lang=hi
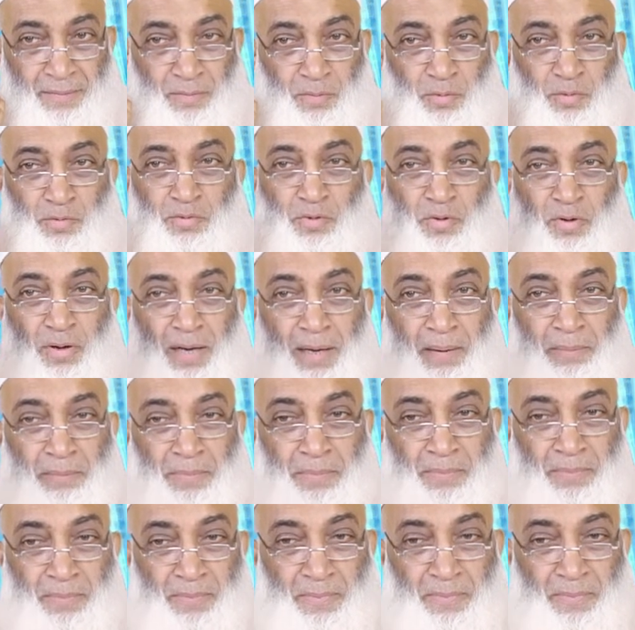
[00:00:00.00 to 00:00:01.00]
उसको आप
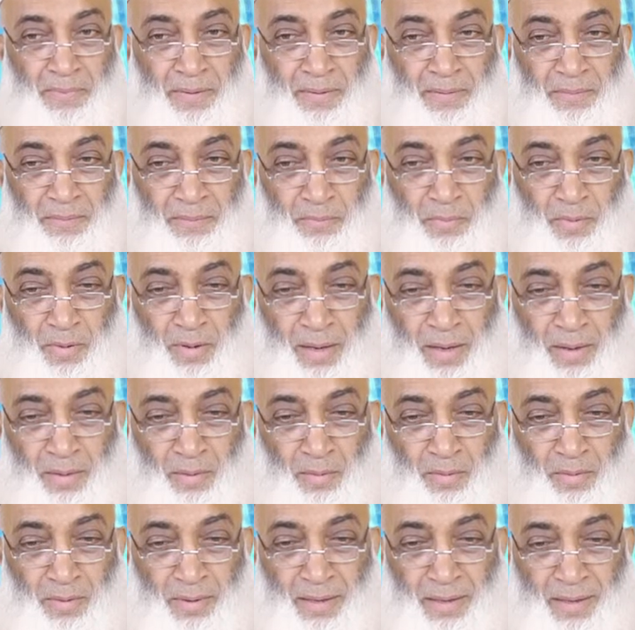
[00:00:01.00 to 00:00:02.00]

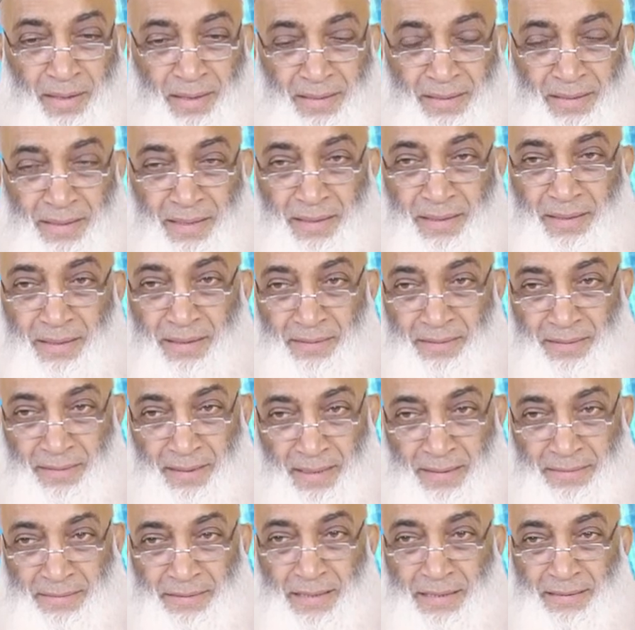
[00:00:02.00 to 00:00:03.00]
पुकारो कि गधे
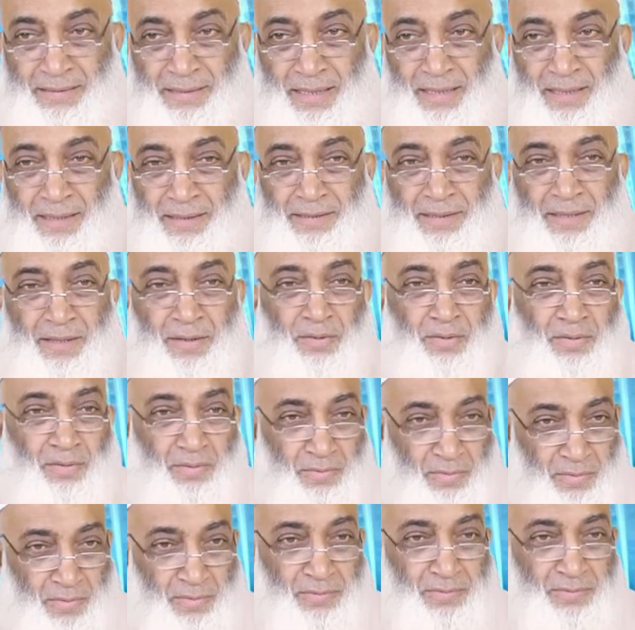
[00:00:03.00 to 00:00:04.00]
रास्ते से हट जाओ तो
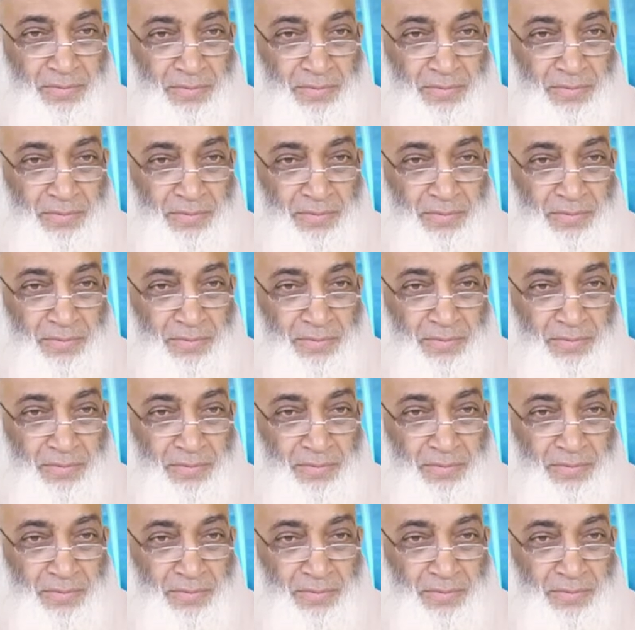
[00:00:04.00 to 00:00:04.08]
वो